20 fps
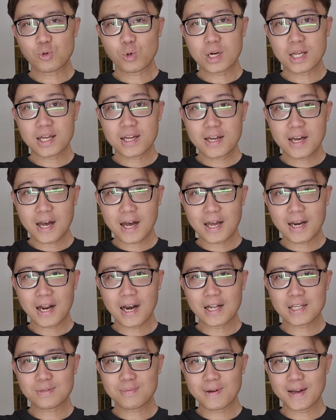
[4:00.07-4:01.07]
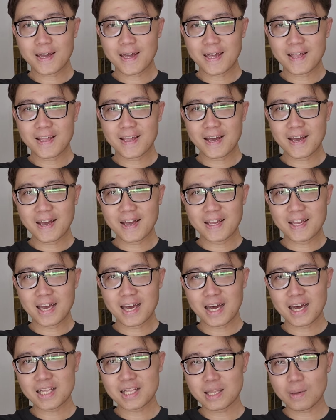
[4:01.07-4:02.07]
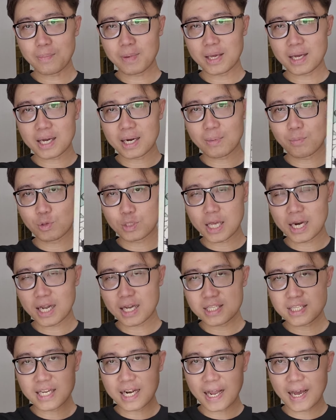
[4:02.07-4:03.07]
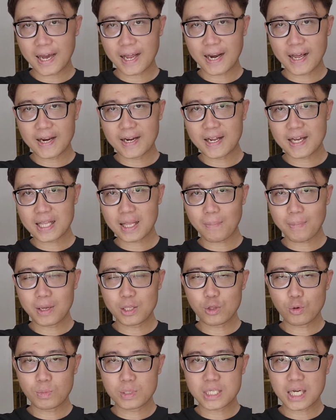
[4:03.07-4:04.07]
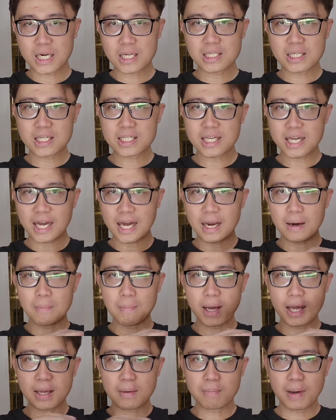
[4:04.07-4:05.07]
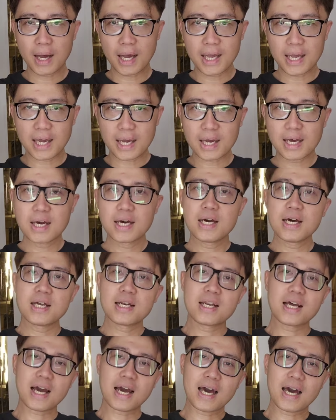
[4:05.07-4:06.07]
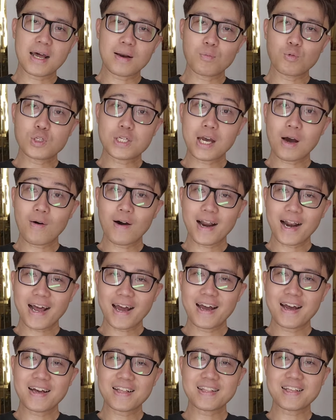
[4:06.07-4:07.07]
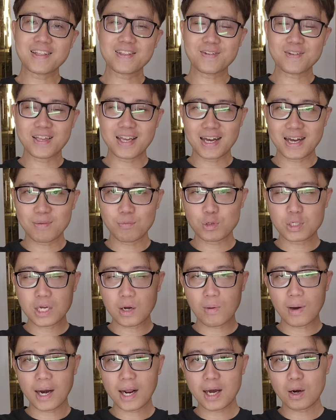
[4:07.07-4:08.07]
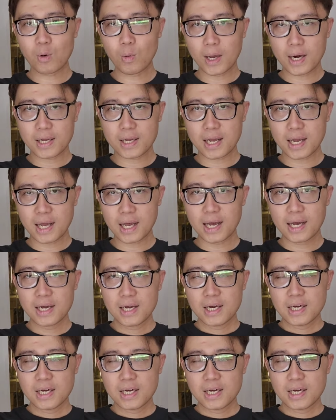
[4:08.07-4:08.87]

curiga dan sebagainya ya tapi keributan kecil akan ada tapi itu bisa diselesaikan baik-baik dengan musyawarah tentunya musyawarah keluarga